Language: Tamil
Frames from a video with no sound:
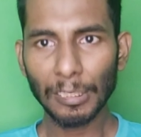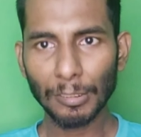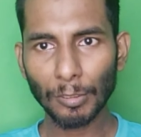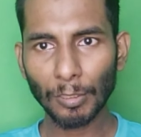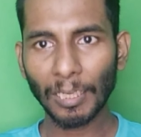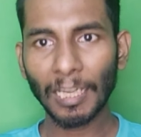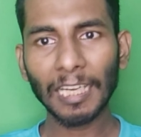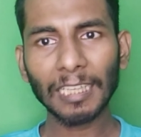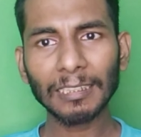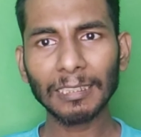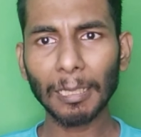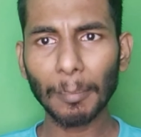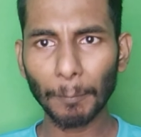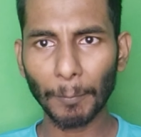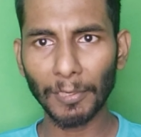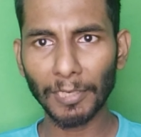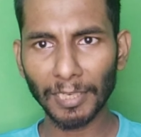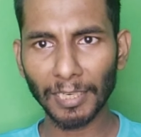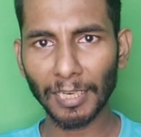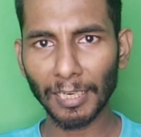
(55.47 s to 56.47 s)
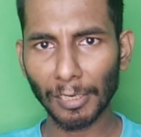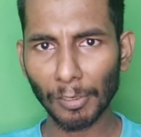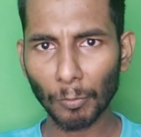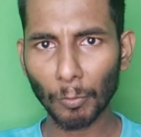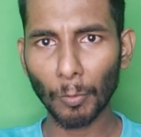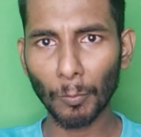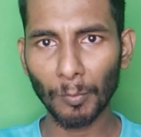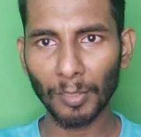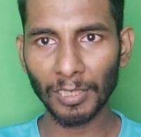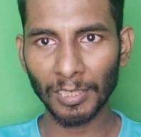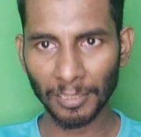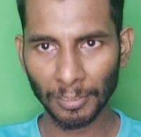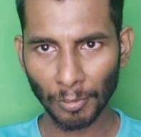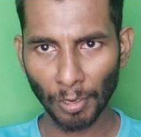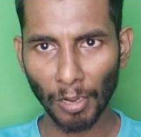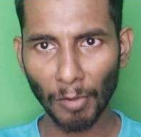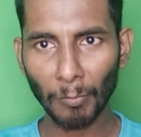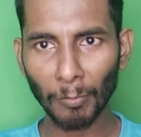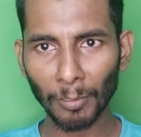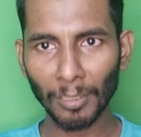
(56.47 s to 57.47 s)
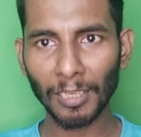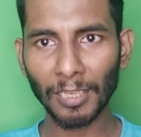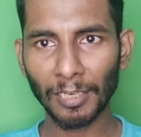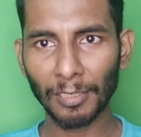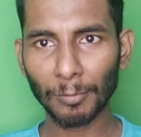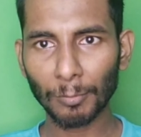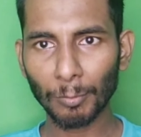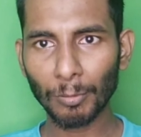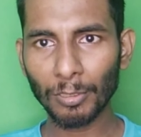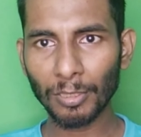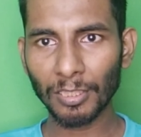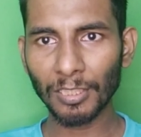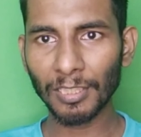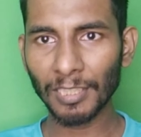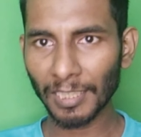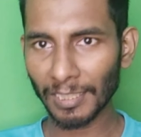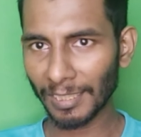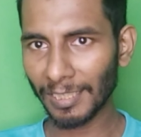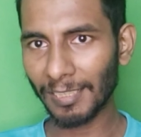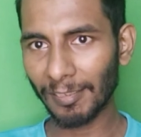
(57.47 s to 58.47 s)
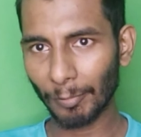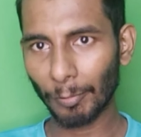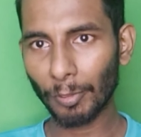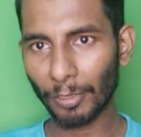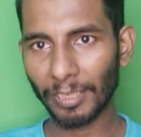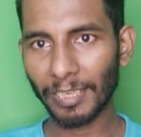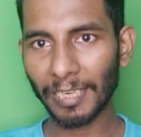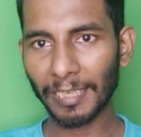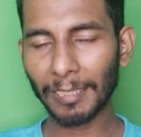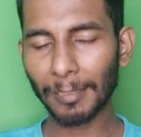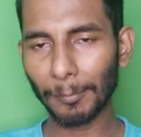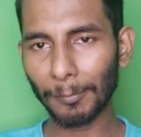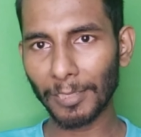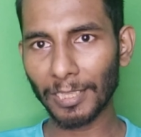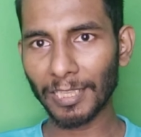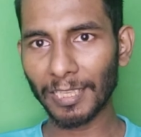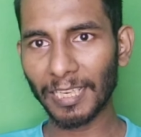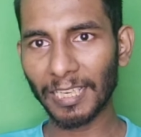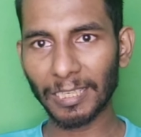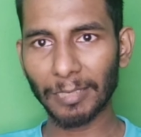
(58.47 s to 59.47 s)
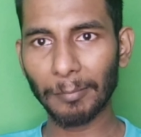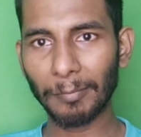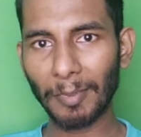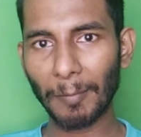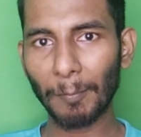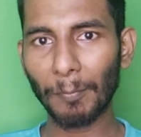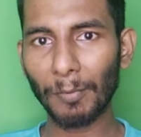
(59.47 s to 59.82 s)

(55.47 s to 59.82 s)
ஸோ கரெக்டாக பண்ணுறாங்க கோமாளி ஸோ அவங்களுக்கான கொடுத்தது அந்த ஒரு கெட்டப்னா அந்த கெட்டப்